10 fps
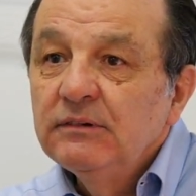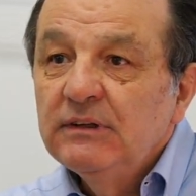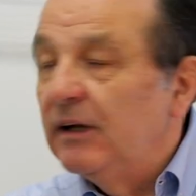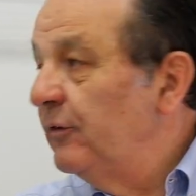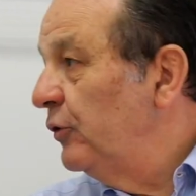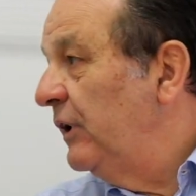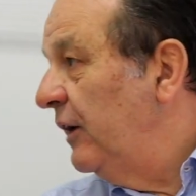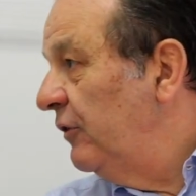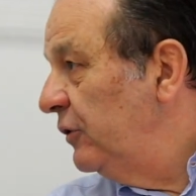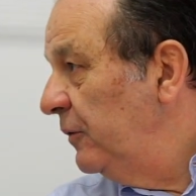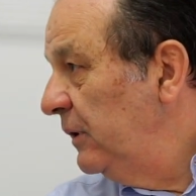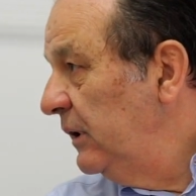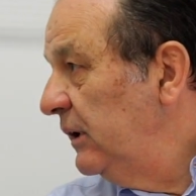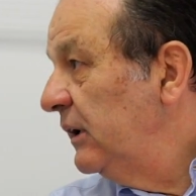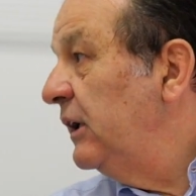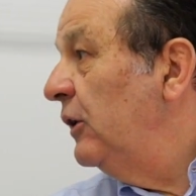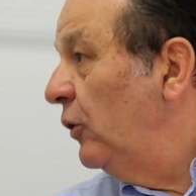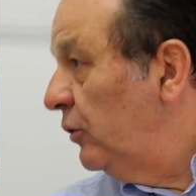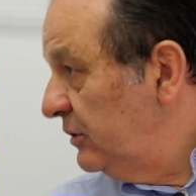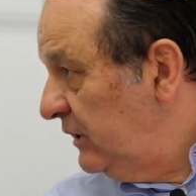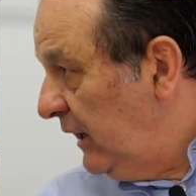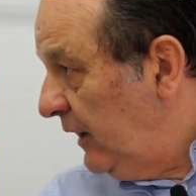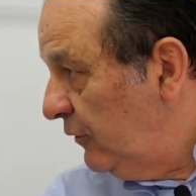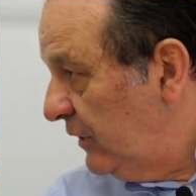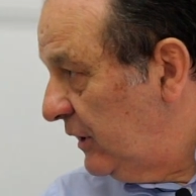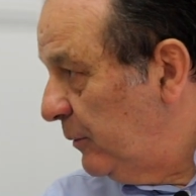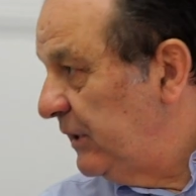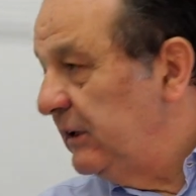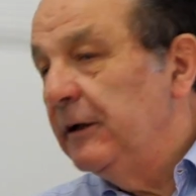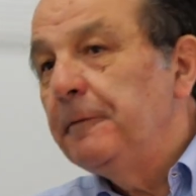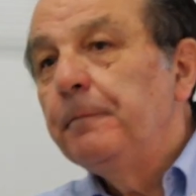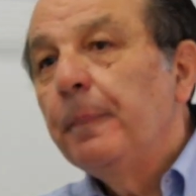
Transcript: telefonavano, che ordinavano Anna Maria